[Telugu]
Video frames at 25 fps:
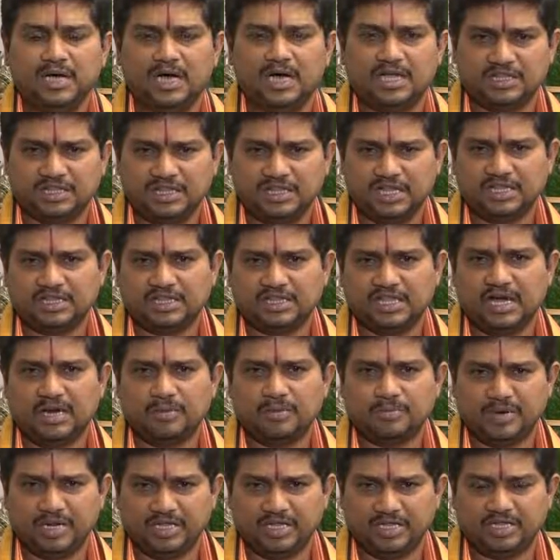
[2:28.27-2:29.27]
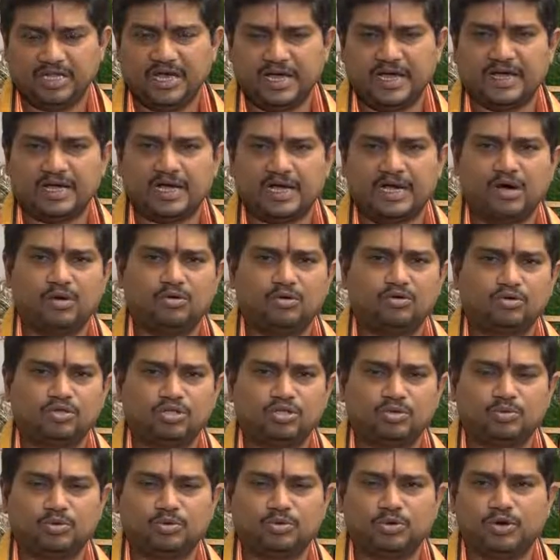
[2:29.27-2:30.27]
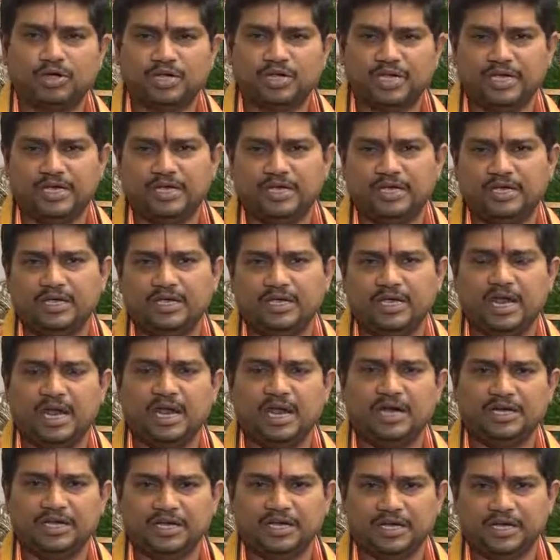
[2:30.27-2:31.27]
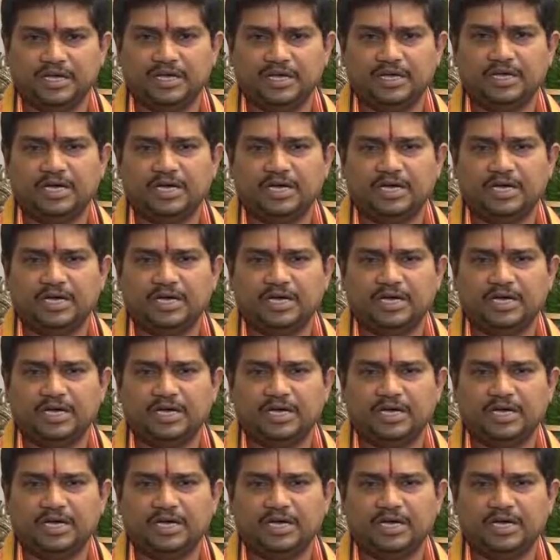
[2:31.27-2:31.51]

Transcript: అత్యంత ప్రీతిదాయకంగా ఉంటుంది బుధుడికి ఎలాంటి